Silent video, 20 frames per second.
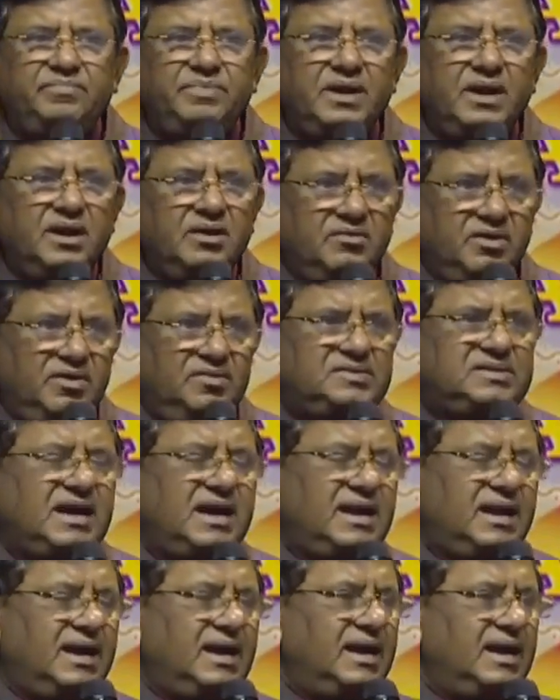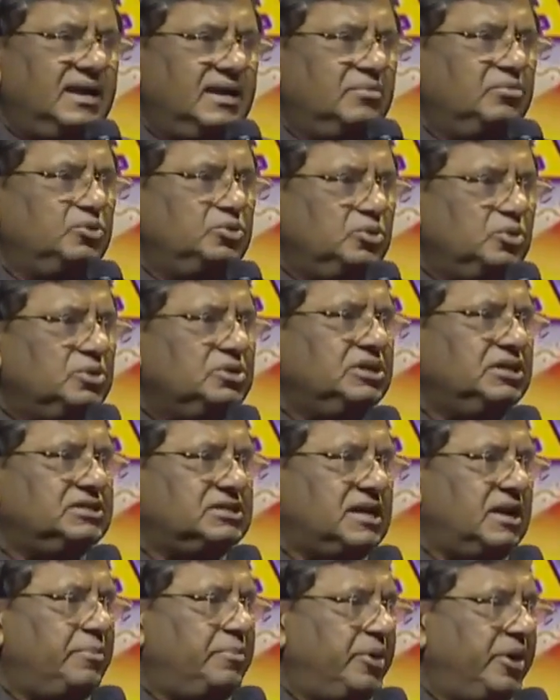వ్యవసాయ రంగానికి ముందుకు
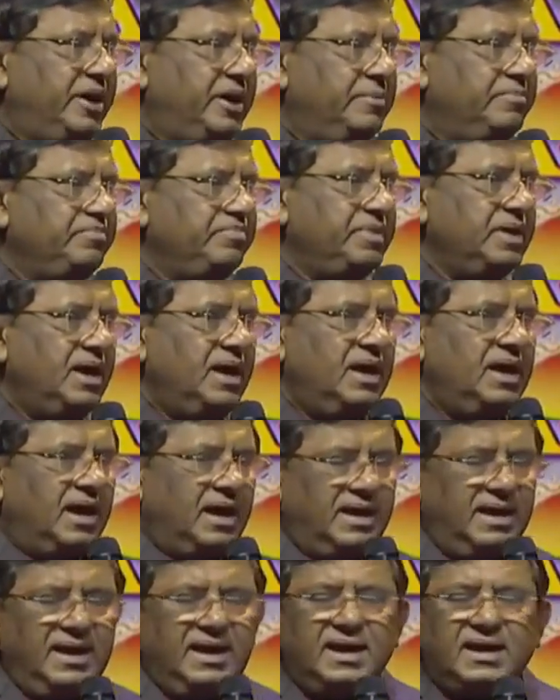తీసుకుపోయి అనేక